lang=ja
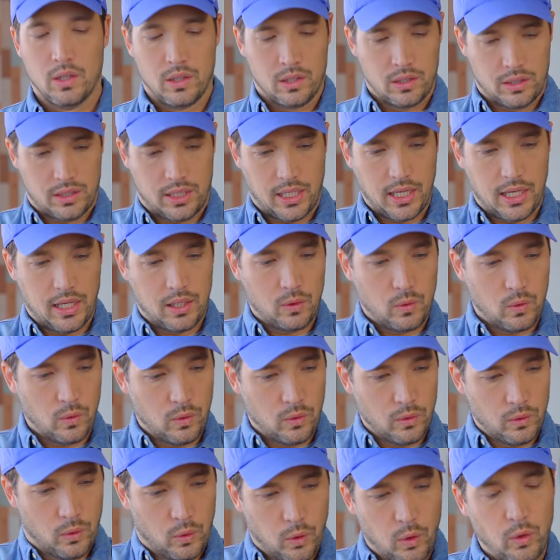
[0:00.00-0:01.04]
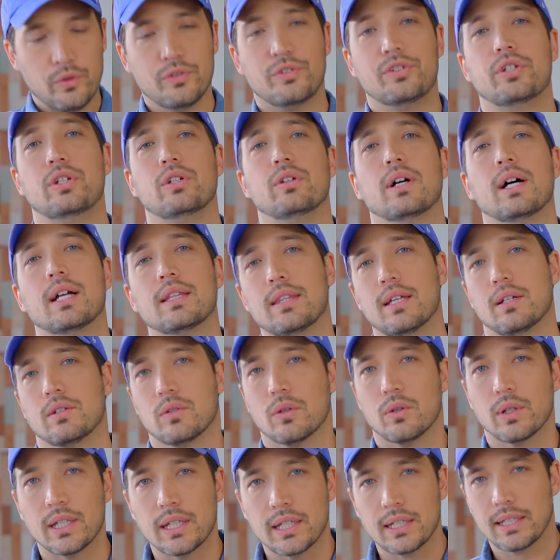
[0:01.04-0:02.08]
成功の本っていうのがあったら、
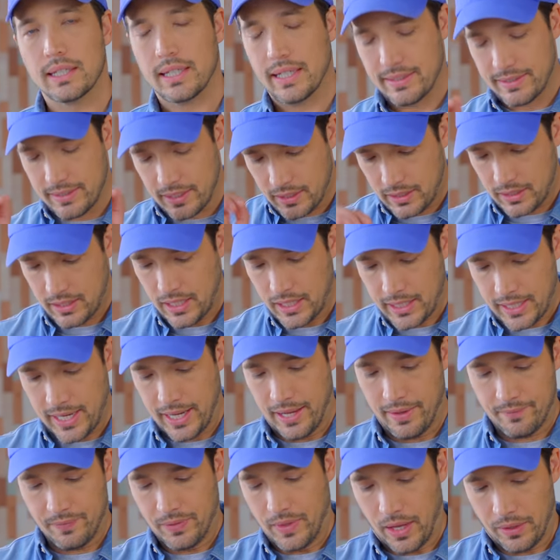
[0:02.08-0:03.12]
そこに絶対ね